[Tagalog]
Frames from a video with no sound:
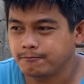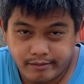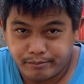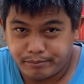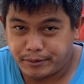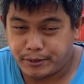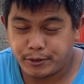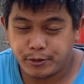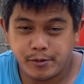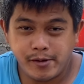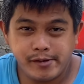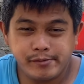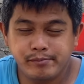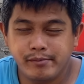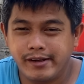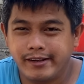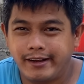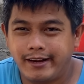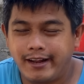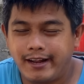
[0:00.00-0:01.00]
Pero huwag
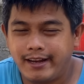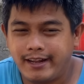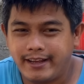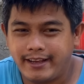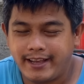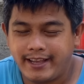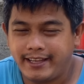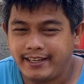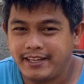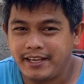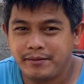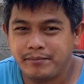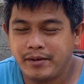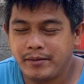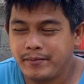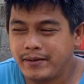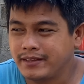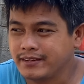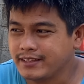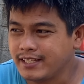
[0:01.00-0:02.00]
magalala ay na
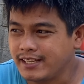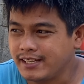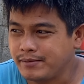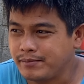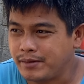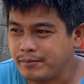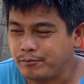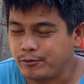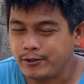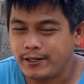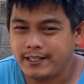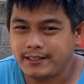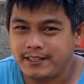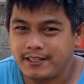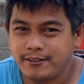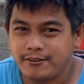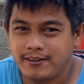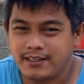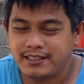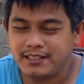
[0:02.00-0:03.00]
ibebenta naman po
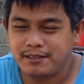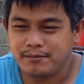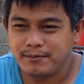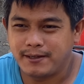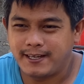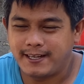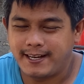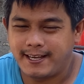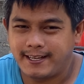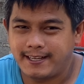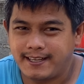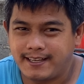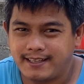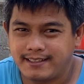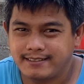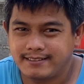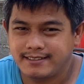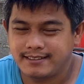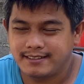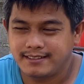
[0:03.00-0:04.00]
natin yung ating mga alaga.
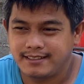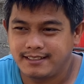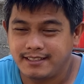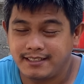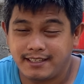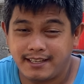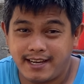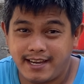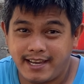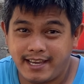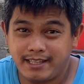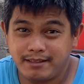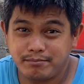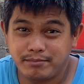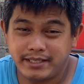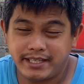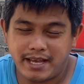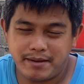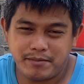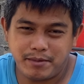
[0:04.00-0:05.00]
Kahit
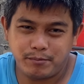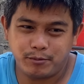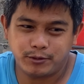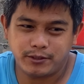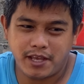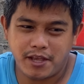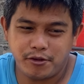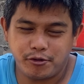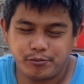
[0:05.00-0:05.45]
madami po tayong